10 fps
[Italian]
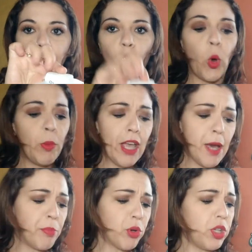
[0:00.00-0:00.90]
come
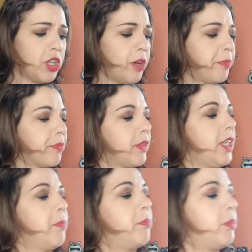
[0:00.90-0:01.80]
apro io e
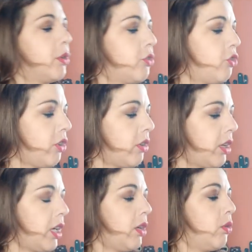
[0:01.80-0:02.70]
appoggio
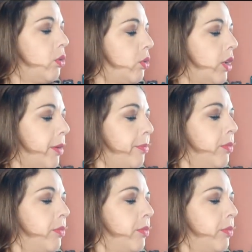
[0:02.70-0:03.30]
allora